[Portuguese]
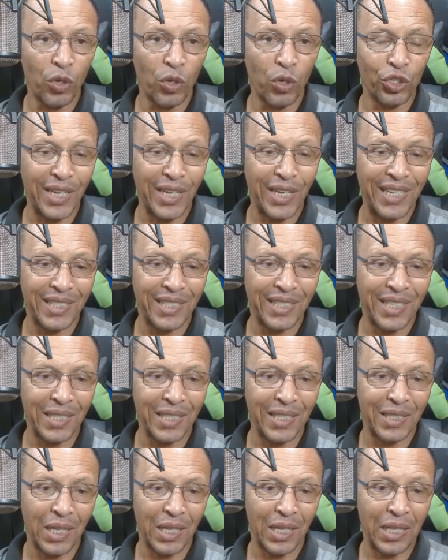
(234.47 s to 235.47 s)
Como o meu já
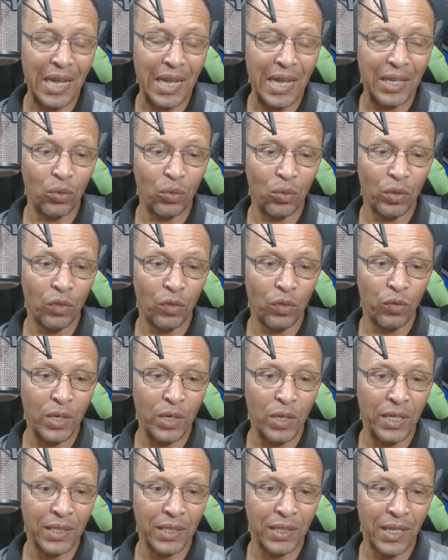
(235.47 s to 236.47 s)
está instalado,
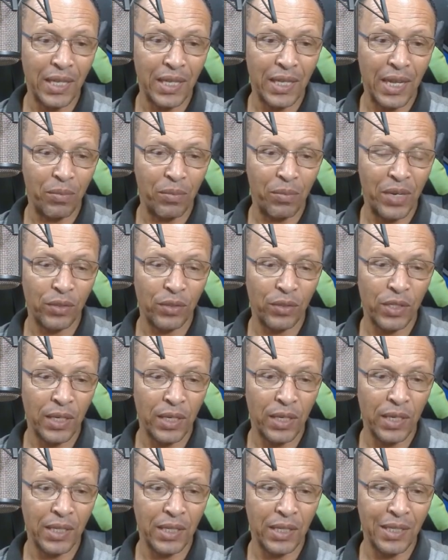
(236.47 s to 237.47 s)
eu vou cancelar,
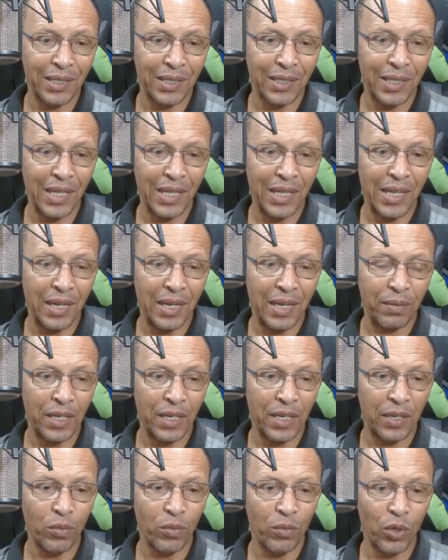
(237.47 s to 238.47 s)
mas você clica em
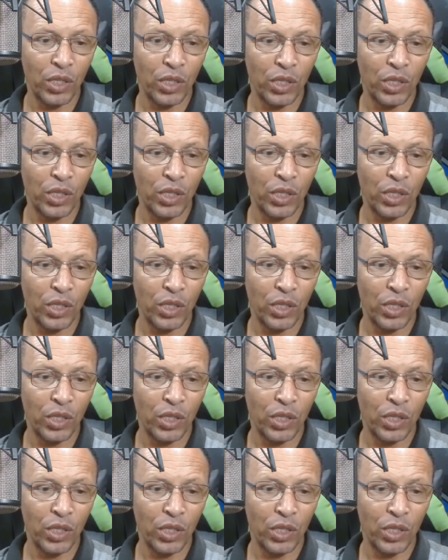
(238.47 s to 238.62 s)
instalar, tá?